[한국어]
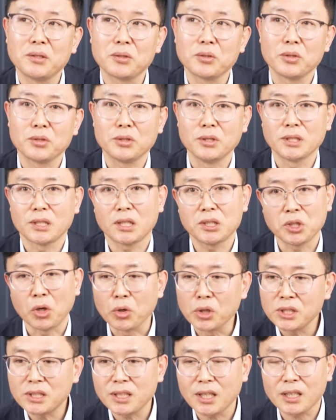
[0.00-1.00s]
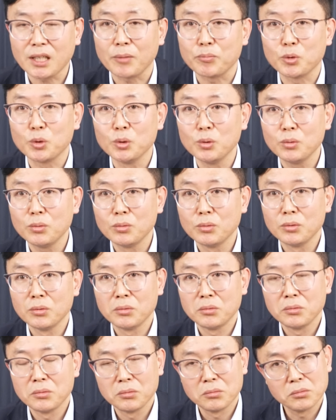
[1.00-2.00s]
떨어졌으니까 전기차 값도
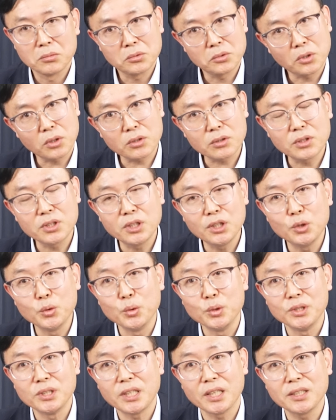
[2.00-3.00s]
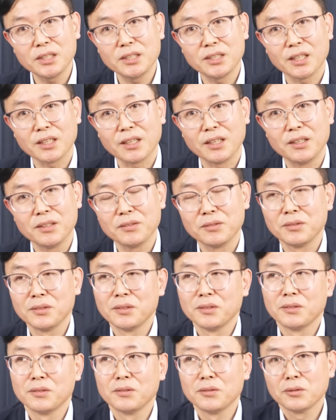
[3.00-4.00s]
떨어뜨릴 요인이 생기잖아요.
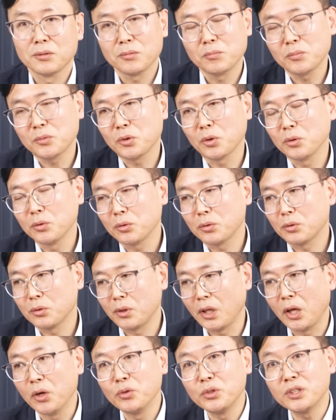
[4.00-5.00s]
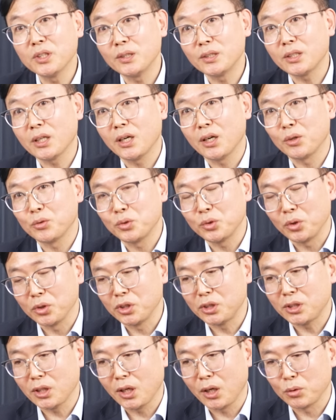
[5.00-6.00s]
그럼 저 내연기관 차하고
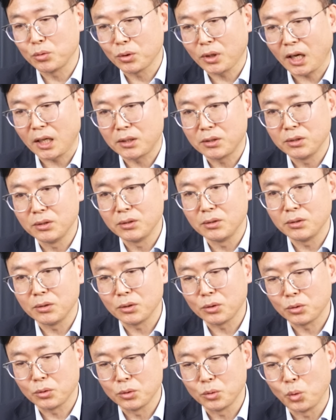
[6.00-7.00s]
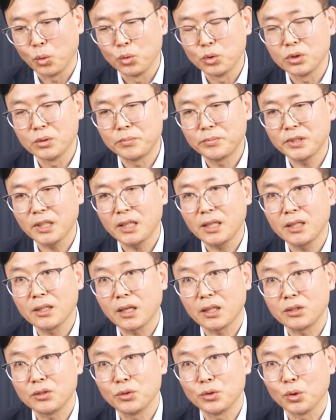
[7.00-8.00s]
전기차하고 같은 그 동급 차량
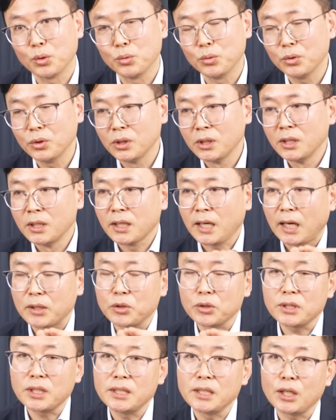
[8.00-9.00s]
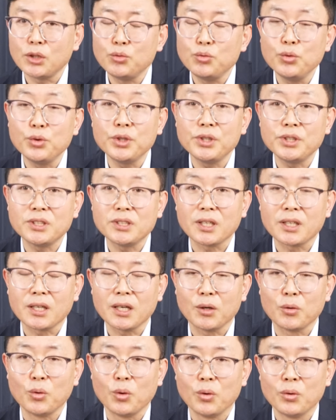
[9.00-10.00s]
같은 경우 가격 차이가 줄기
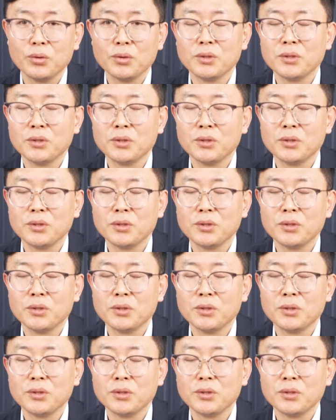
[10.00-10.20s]
시작하고